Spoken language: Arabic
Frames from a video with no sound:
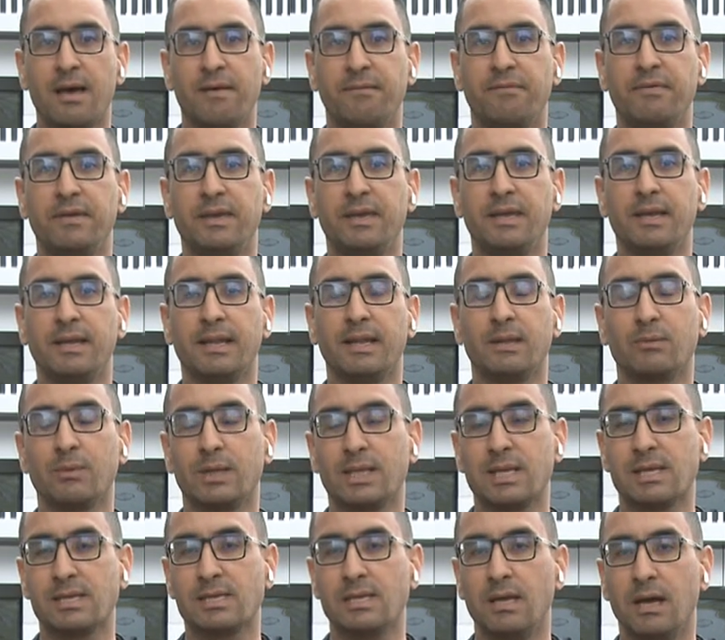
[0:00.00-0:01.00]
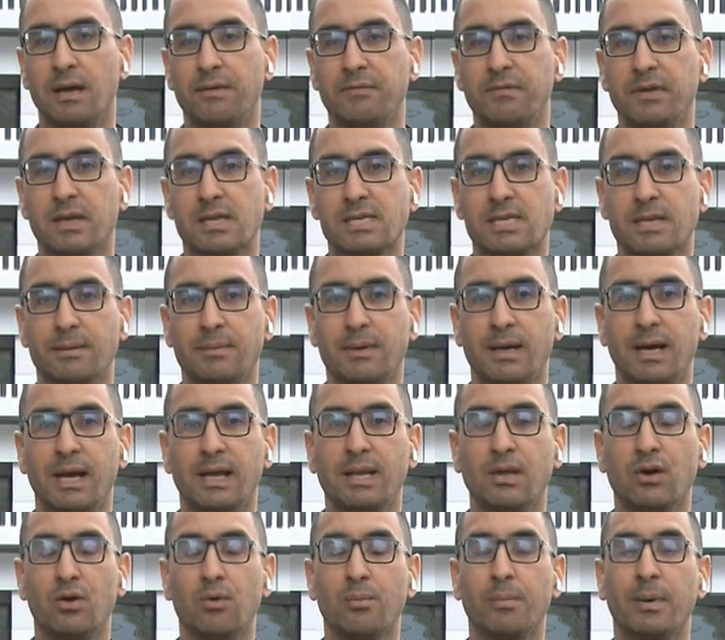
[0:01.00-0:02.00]
في ندوته الصحفية صباح
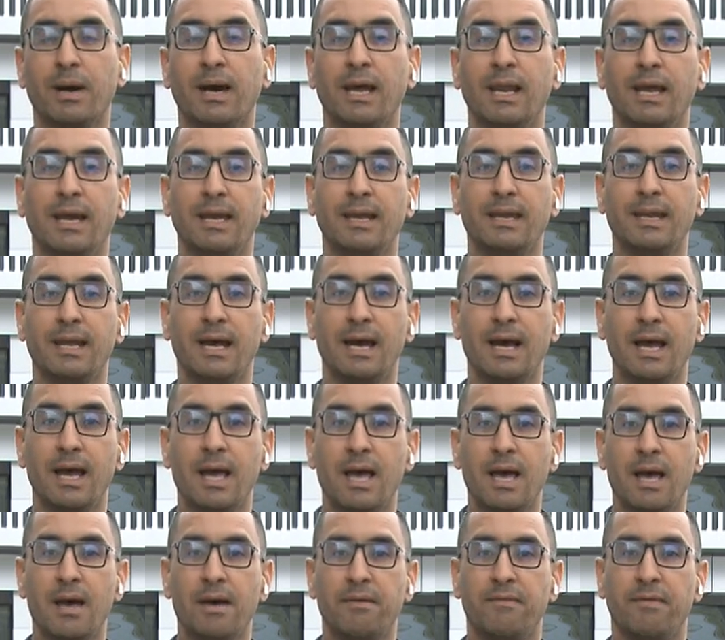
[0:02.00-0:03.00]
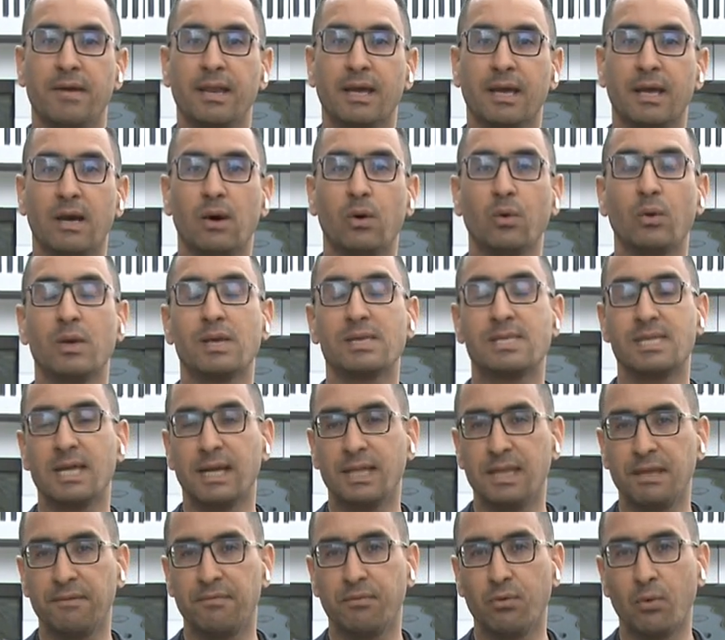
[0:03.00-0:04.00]
اليوم قال إن فريقه يست
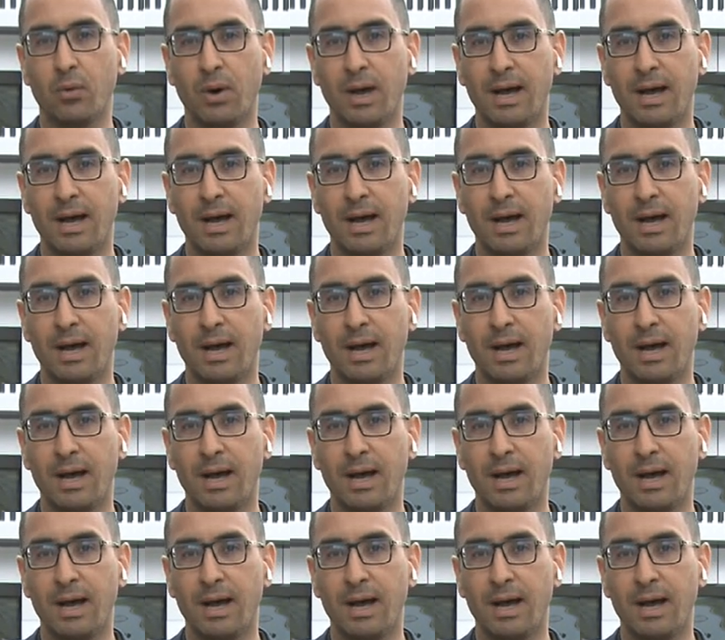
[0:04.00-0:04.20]
تستهدف